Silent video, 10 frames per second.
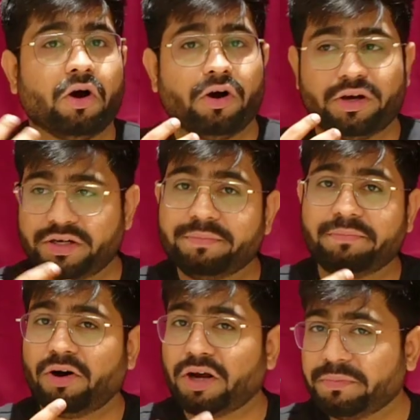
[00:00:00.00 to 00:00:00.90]
और ये
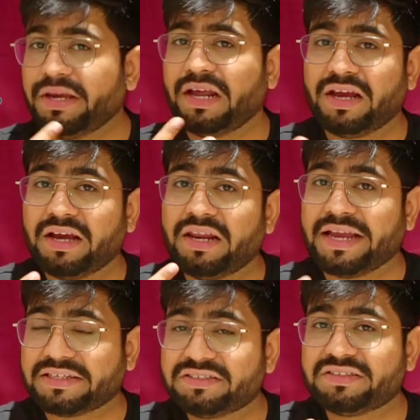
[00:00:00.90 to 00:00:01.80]
और भी अलग अलग
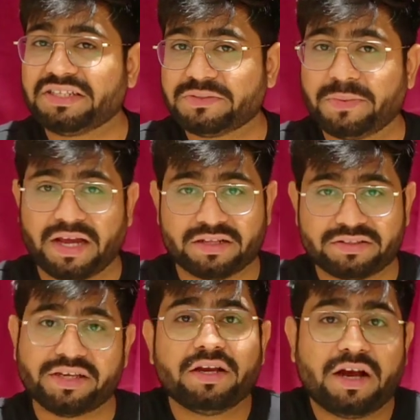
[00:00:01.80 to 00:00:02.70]
एक्सेसरीज
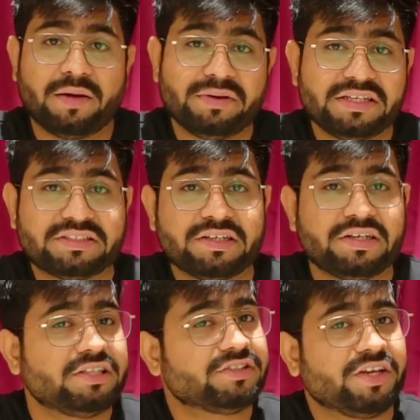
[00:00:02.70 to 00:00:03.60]
बनाती है अभी
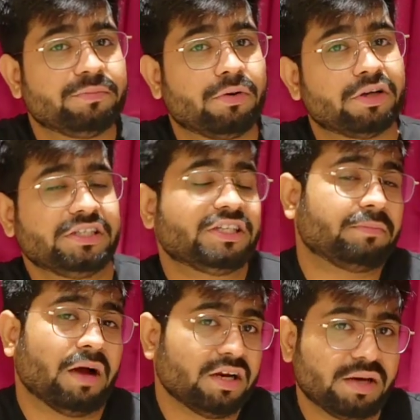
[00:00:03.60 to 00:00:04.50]
रिसेंटली इसने एक बहुत ही
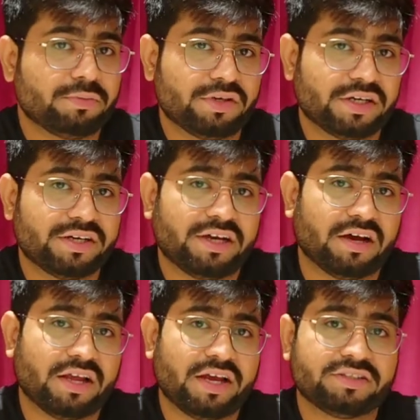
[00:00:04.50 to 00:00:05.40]
कमाल का प्रोडक्ट
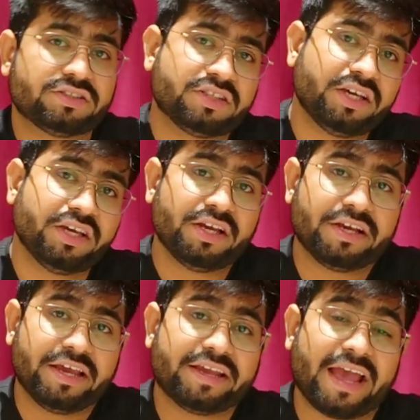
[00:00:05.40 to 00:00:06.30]
निकाला है जिसे
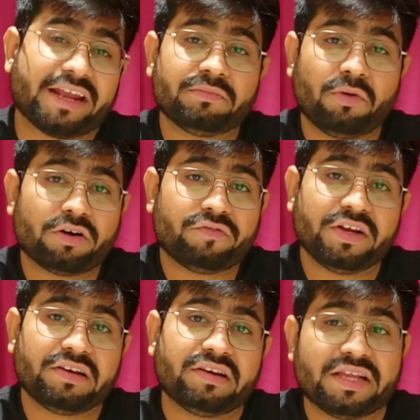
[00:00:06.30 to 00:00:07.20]
एक
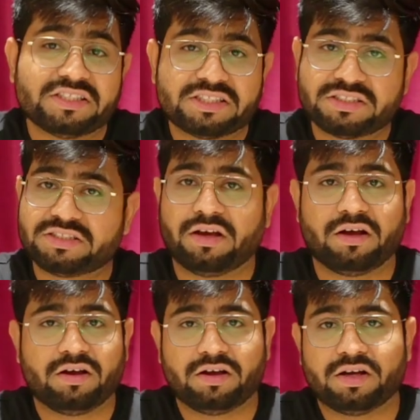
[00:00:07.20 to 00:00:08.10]
एनामॉर्फिक लेंस
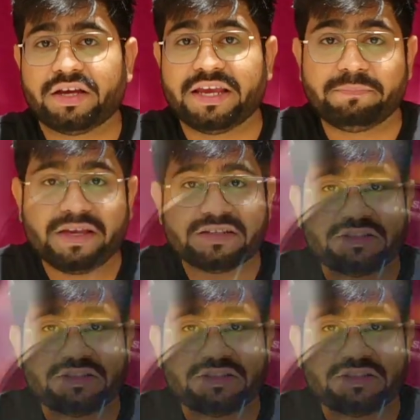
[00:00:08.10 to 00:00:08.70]
ए